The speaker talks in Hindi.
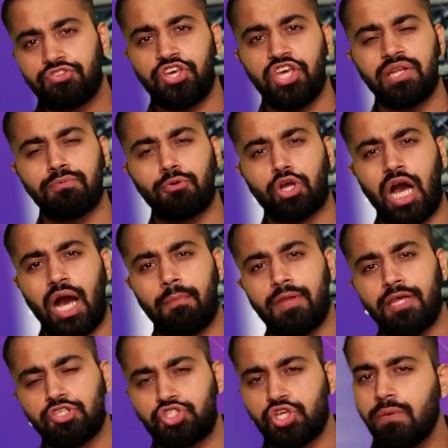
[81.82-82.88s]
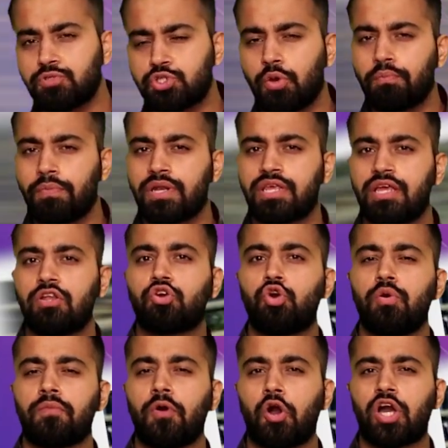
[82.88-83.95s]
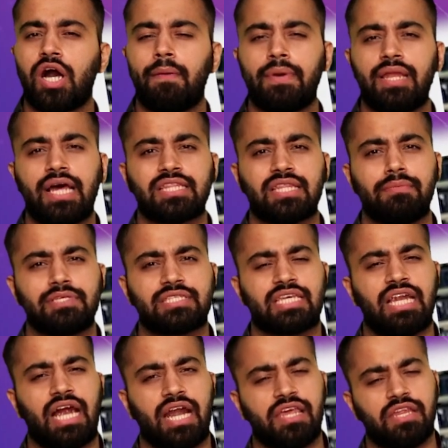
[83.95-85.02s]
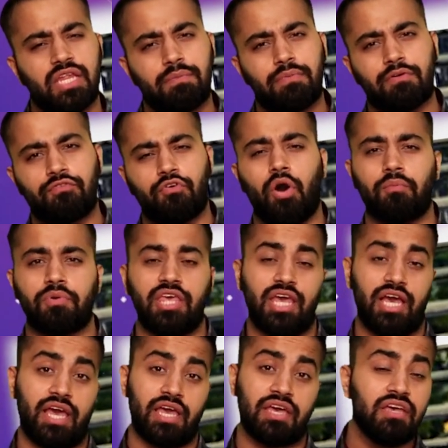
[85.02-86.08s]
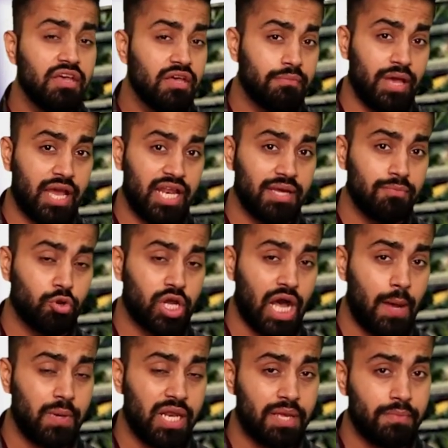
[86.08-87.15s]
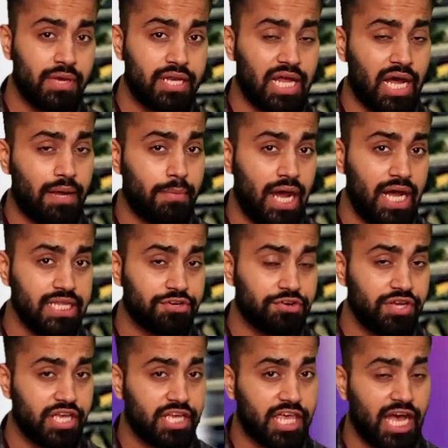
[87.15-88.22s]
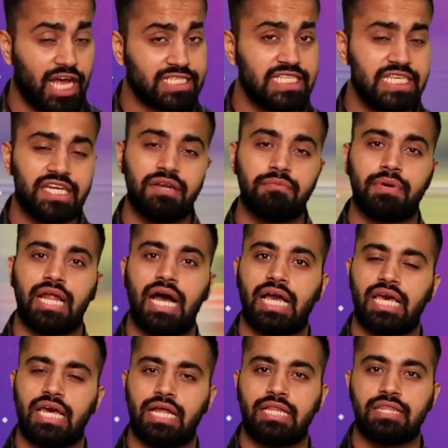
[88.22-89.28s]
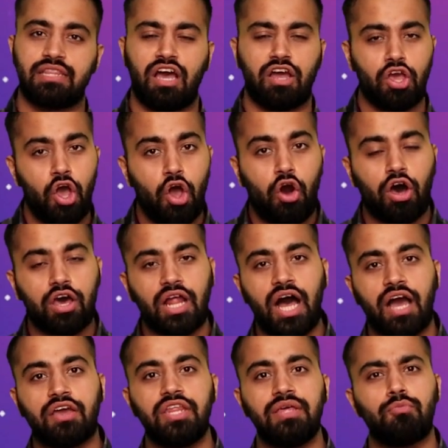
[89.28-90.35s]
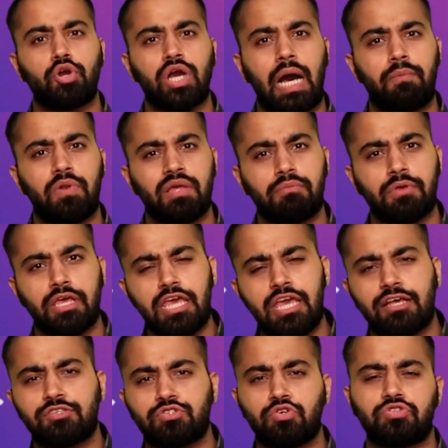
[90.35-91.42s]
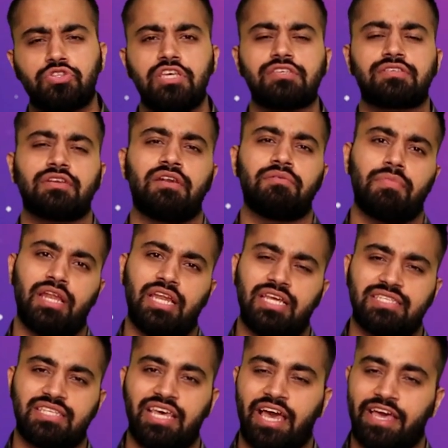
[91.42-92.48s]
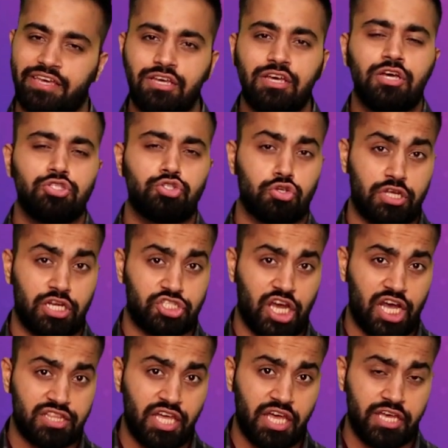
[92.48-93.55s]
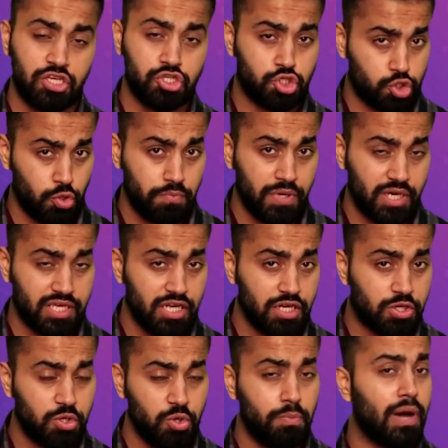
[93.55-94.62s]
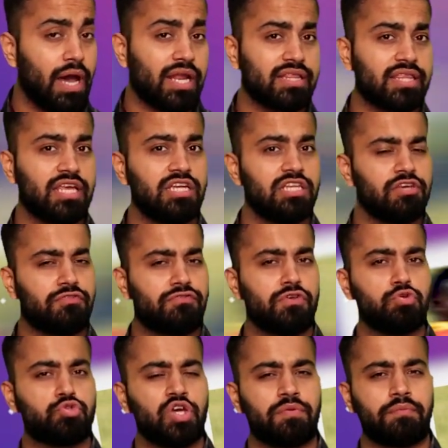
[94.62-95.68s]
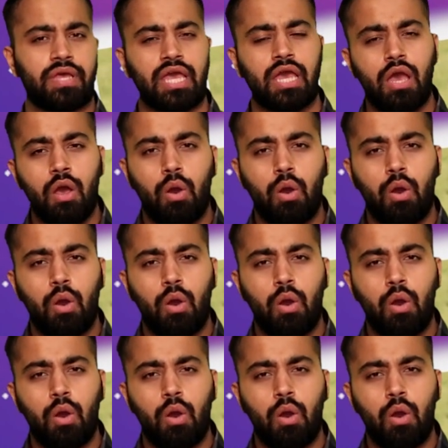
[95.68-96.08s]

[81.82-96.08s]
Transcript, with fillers: तीन मुकाबले जब शुभमन गिल को मौका मिला तब इस खिलाड़ी ने परफॉर्म किया है पहले मुकाबले में नाबाद रहे इक्यासी रन बनाकर अंत तक और आखिरी मुकाबले में 130 रन बल्ले से आए जो दर्शाता है शुभमन गिल क्यों भारत के लिए फ्यूचर में